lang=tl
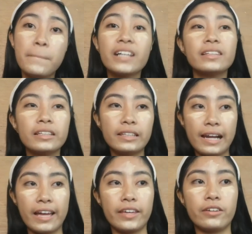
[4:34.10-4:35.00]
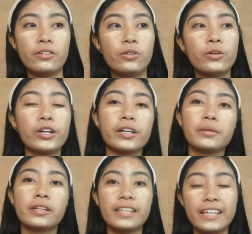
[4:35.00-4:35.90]
magta-try
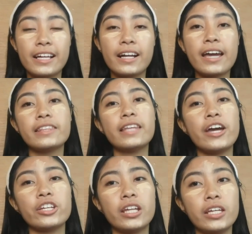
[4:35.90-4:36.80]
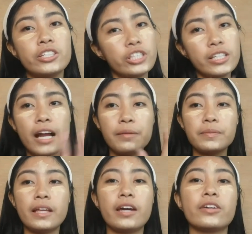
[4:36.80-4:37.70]
or igagay tayo na i-cheer up
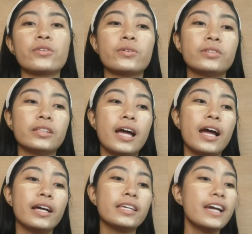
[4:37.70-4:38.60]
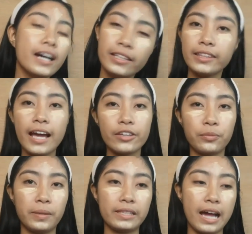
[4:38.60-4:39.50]
tayo, na iangat
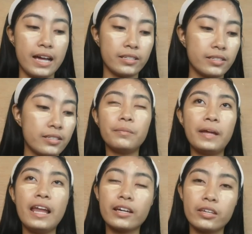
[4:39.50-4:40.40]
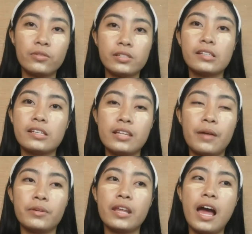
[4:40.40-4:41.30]
tayo pataas. Palagi ko
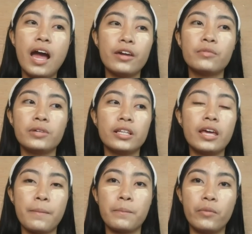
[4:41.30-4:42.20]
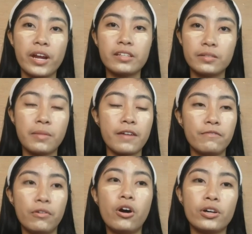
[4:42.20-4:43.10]
sinasabi na I will embrace my
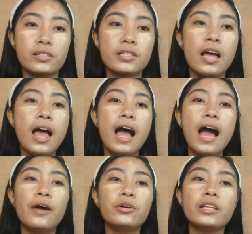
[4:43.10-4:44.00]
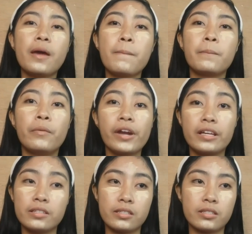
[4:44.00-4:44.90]
flaws. I will
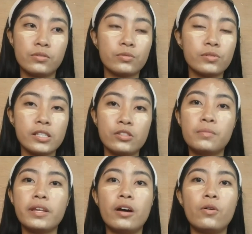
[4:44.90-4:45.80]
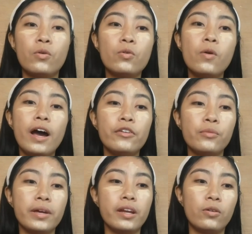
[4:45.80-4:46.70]
embrace kung sino man ako, kung
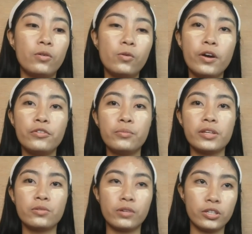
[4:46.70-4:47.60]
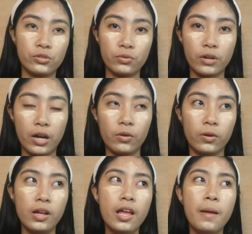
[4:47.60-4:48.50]
ano man ako, kung ano man yung itsura ko.
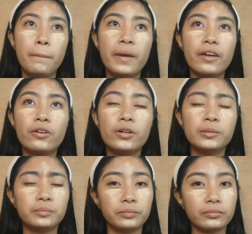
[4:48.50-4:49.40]
Pero